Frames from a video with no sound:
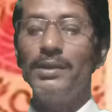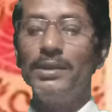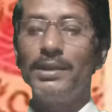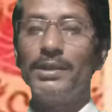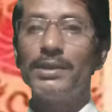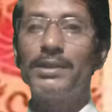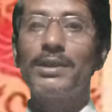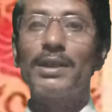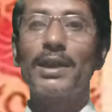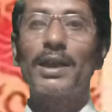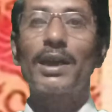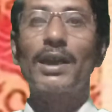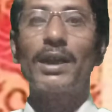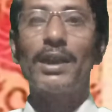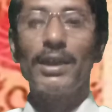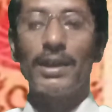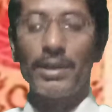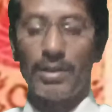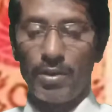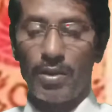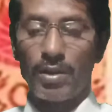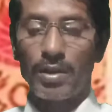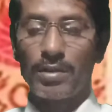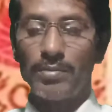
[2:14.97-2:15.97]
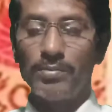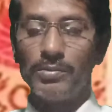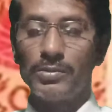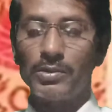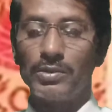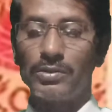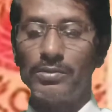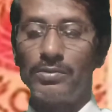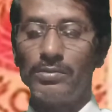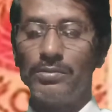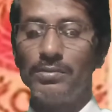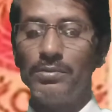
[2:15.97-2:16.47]
নিদ্রাকালে ঘর্ম
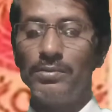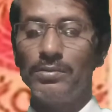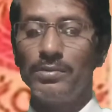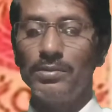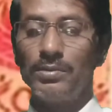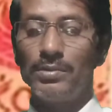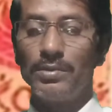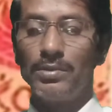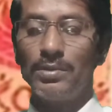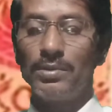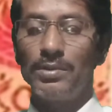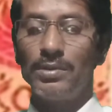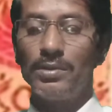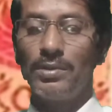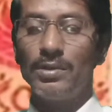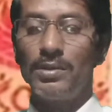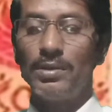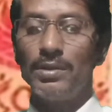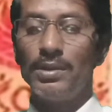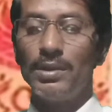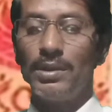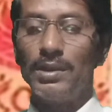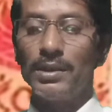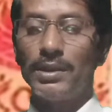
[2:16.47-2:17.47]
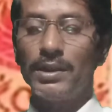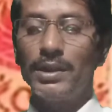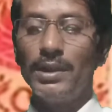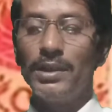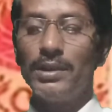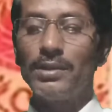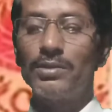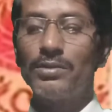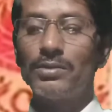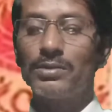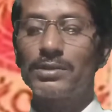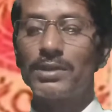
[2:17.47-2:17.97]

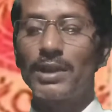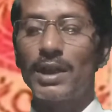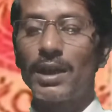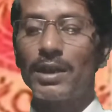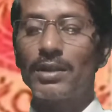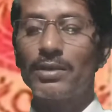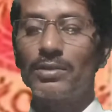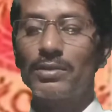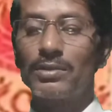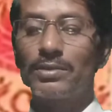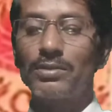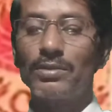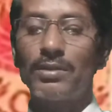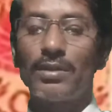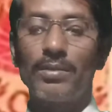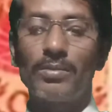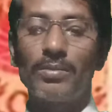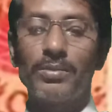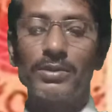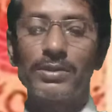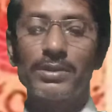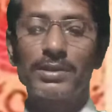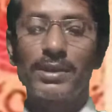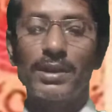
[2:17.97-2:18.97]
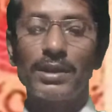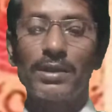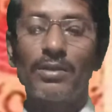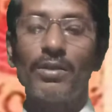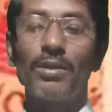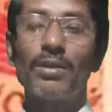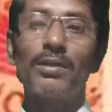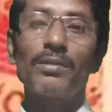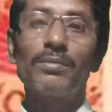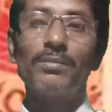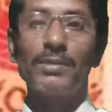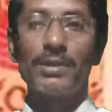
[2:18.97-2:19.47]
কিন্তু জাগ্রত অবস্থায়
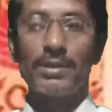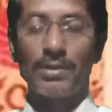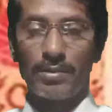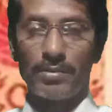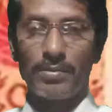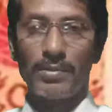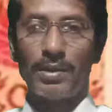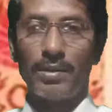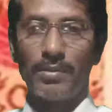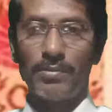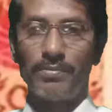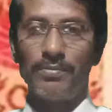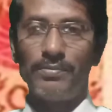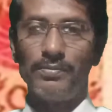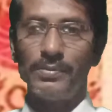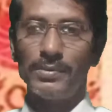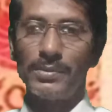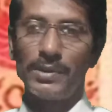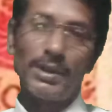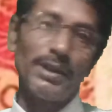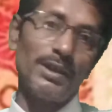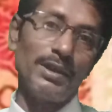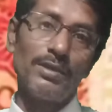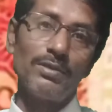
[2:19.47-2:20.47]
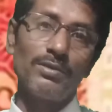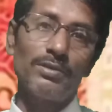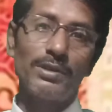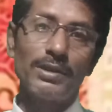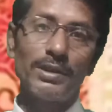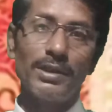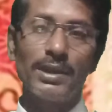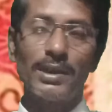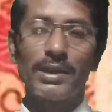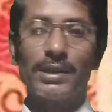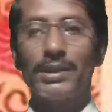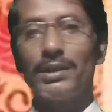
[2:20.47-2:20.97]
ঘর্মের অভাব এই
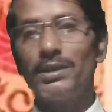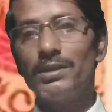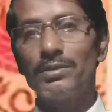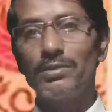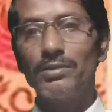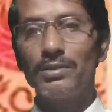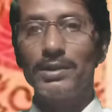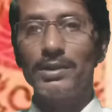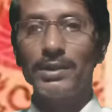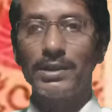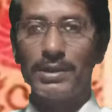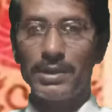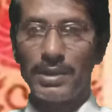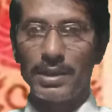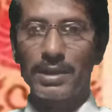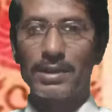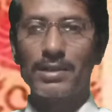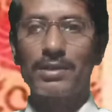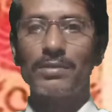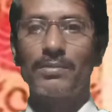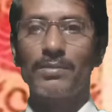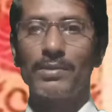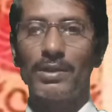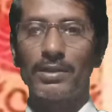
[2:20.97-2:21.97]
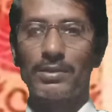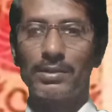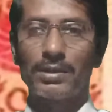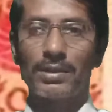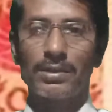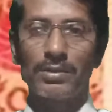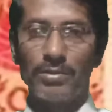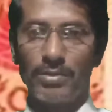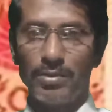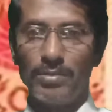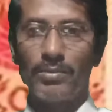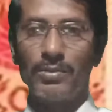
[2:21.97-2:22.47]
রুগীদের কিন্তু নিদ্রার সময়
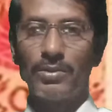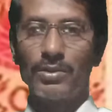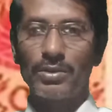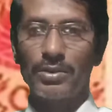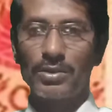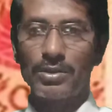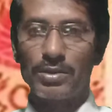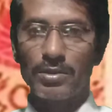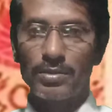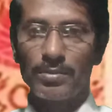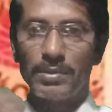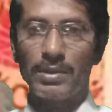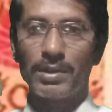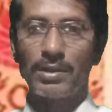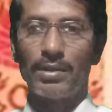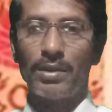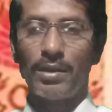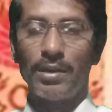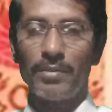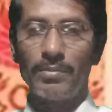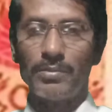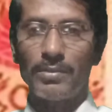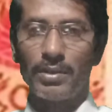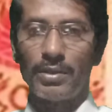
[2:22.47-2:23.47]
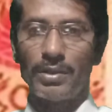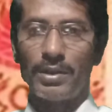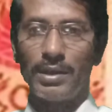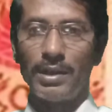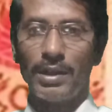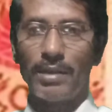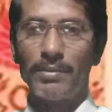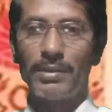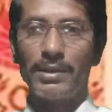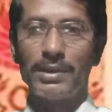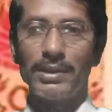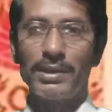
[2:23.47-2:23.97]
অর্থাৎ ঘুমানোর সময় ঘাম হয়
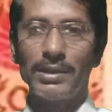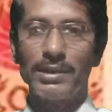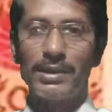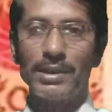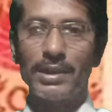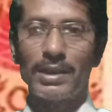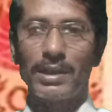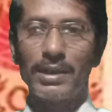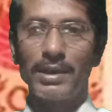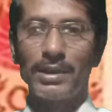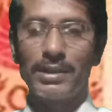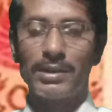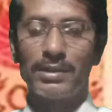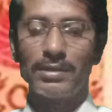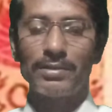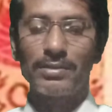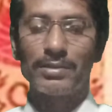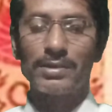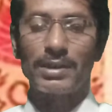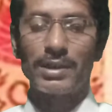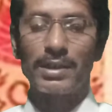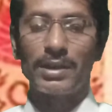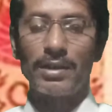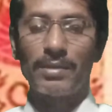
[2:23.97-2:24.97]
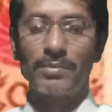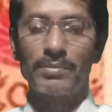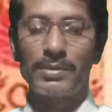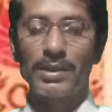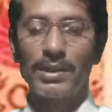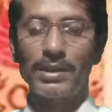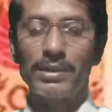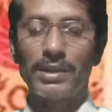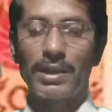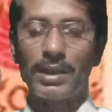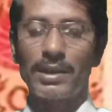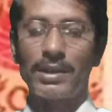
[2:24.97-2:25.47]
আবার নিদ্রা গেলে কিন্তু সে
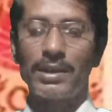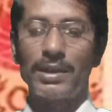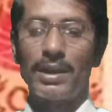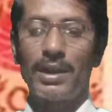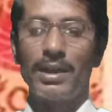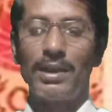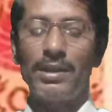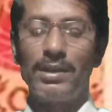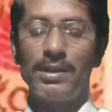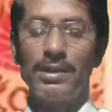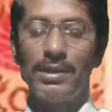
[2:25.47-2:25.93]
ঘামটা থাকে না